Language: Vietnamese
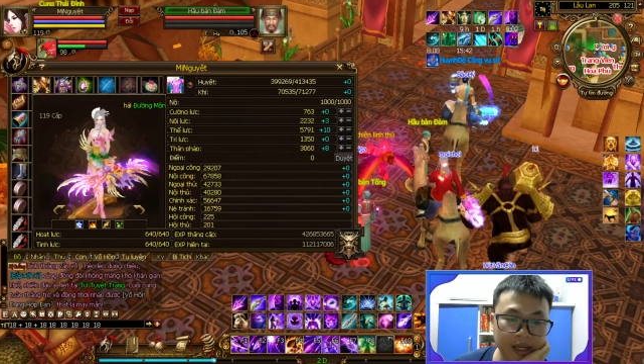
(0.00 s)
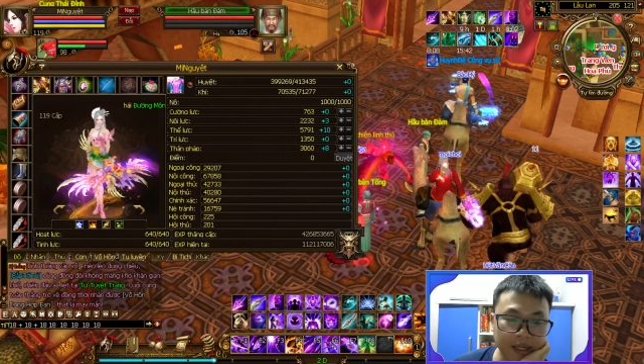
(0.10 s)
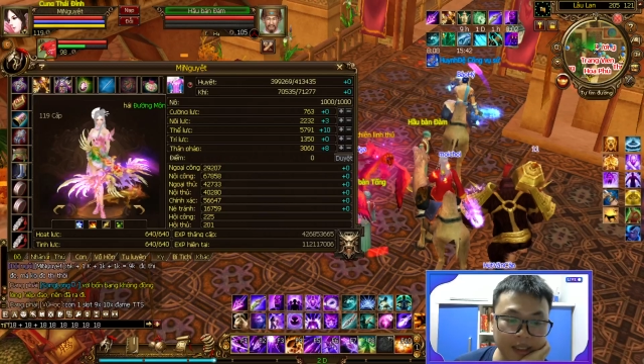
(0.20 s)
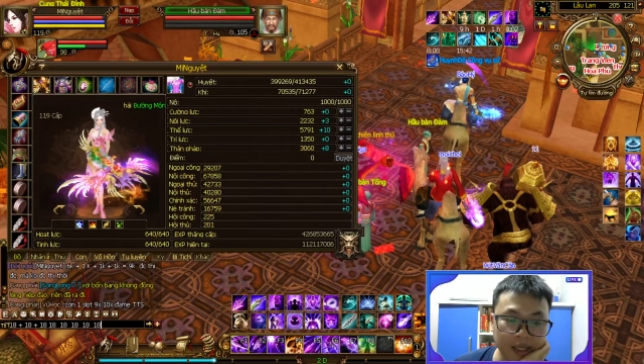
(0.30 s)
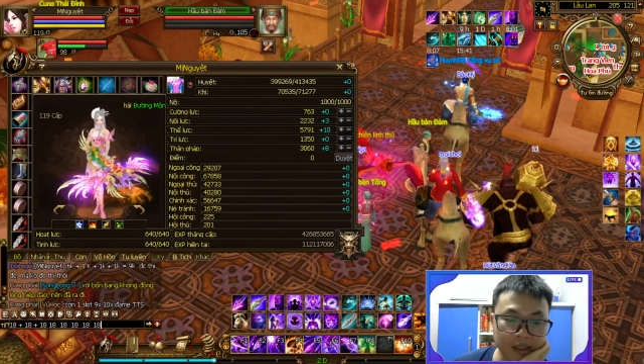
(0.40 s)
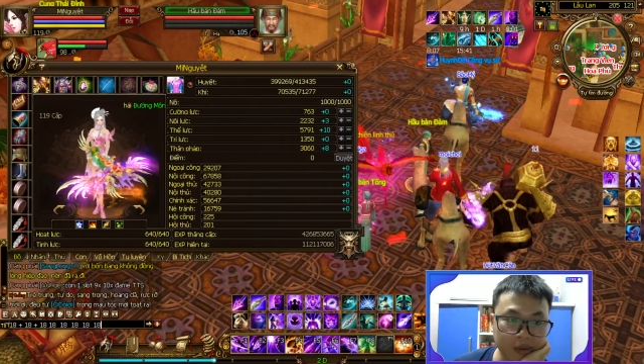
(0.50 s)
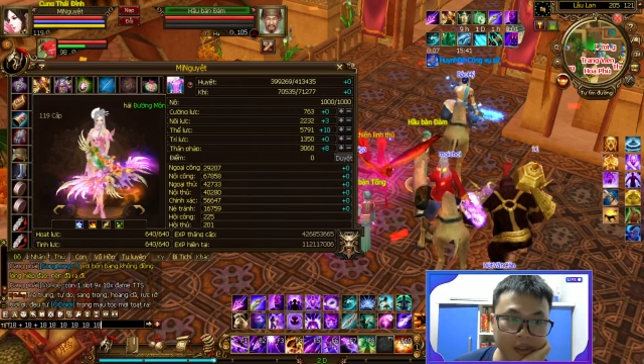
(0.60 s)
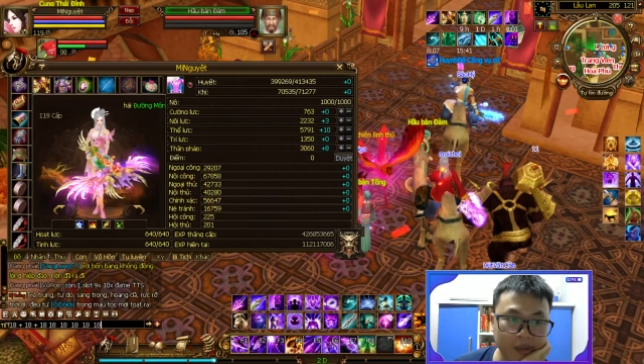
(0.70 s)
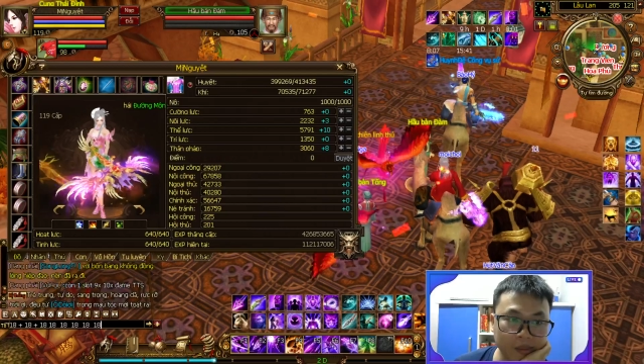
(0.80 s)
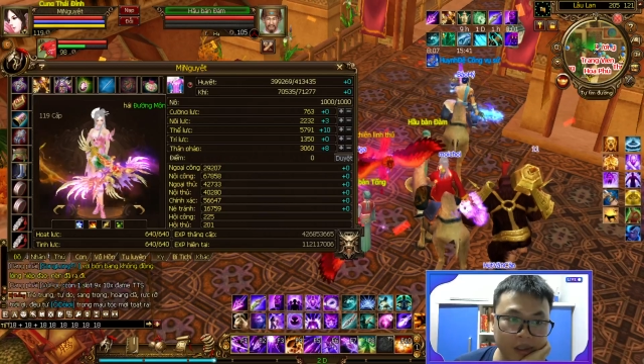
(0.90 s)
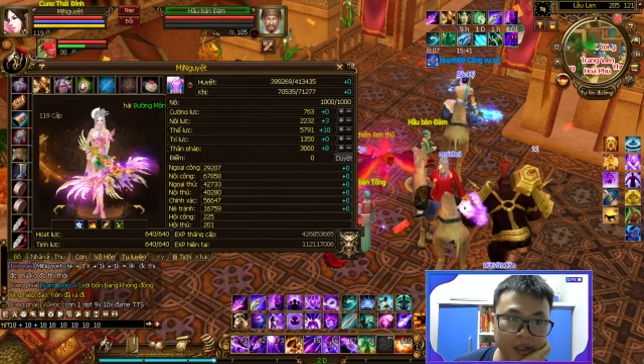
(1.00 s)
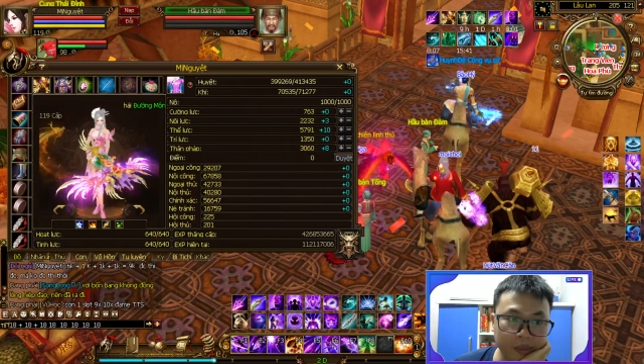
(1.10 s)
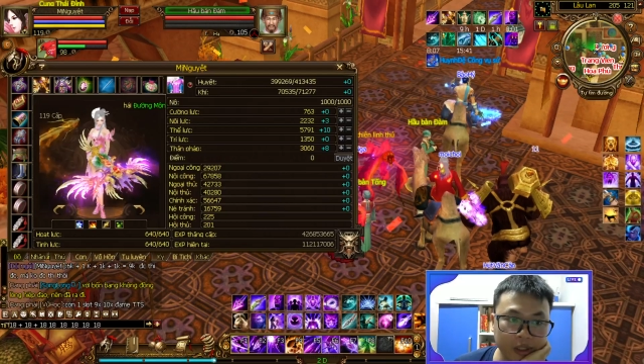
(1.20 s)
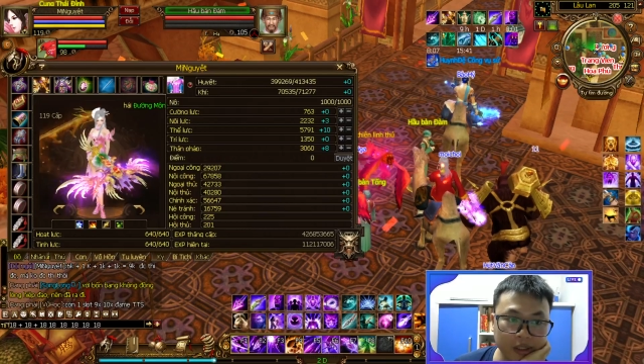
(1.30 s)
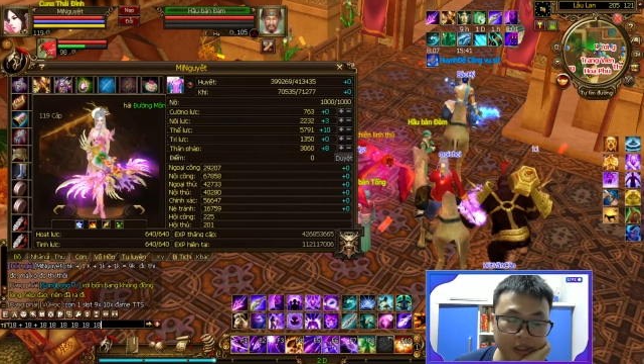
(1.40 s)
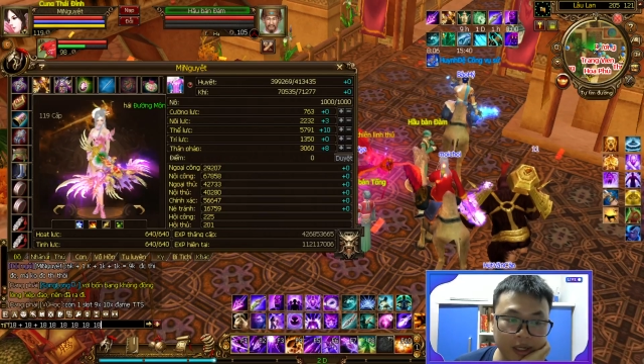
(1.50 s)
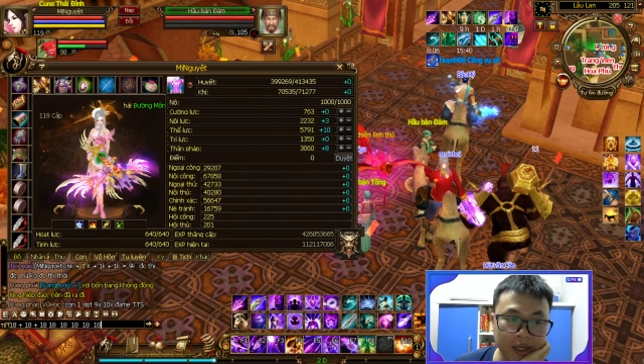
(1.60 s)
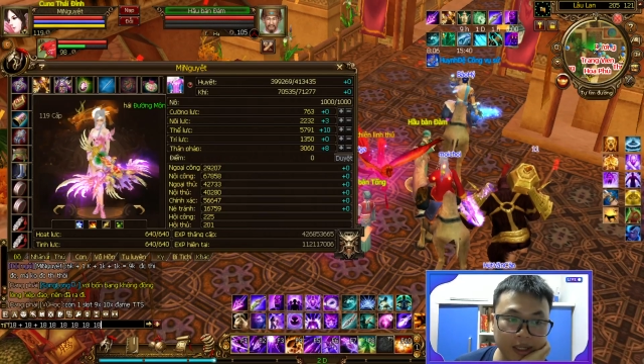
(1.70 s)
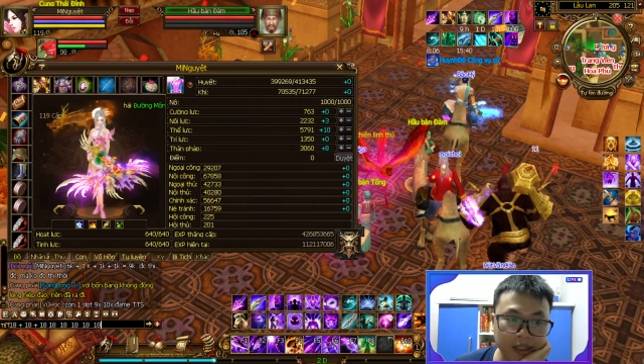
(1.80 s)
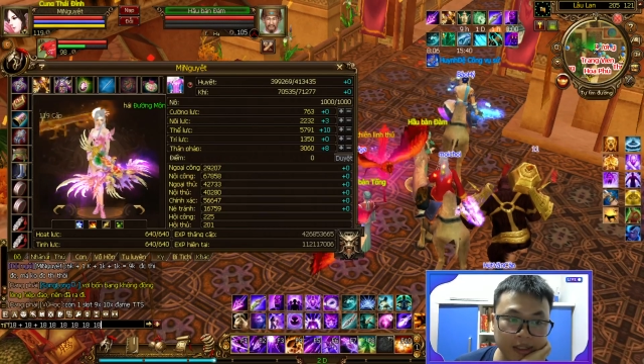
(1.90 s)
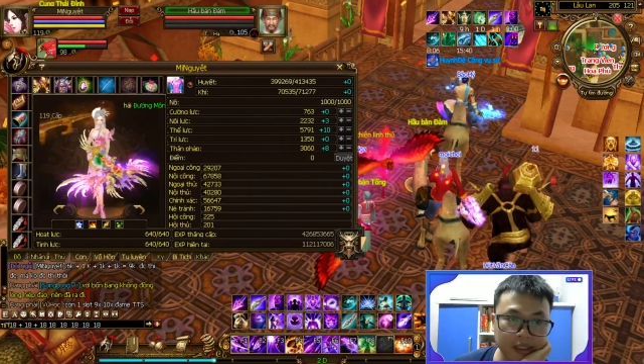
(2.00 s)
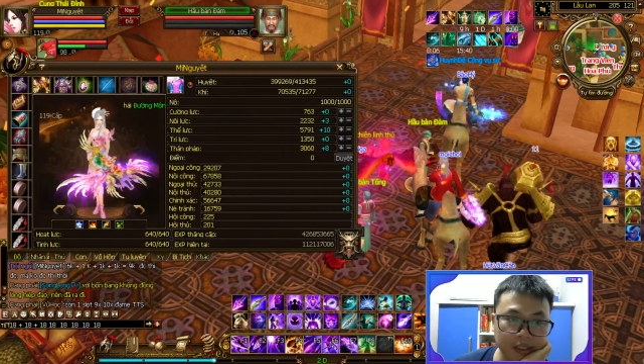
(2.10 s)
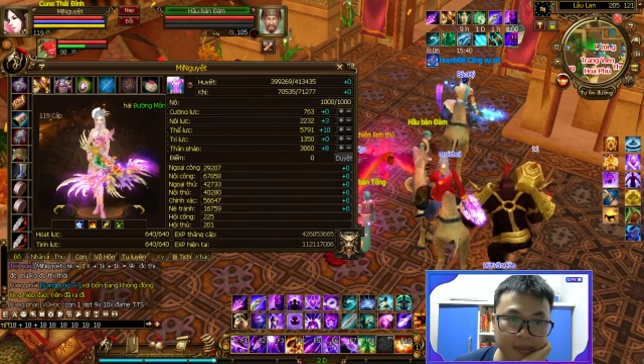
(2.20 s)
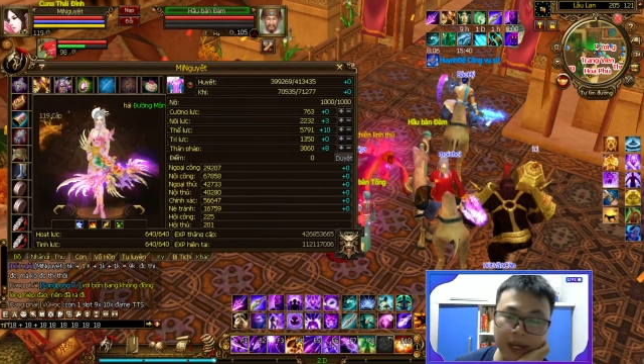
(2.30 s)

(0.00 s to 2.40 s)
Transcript: cả những cái cầu dòng mà mình đã chia sẻ với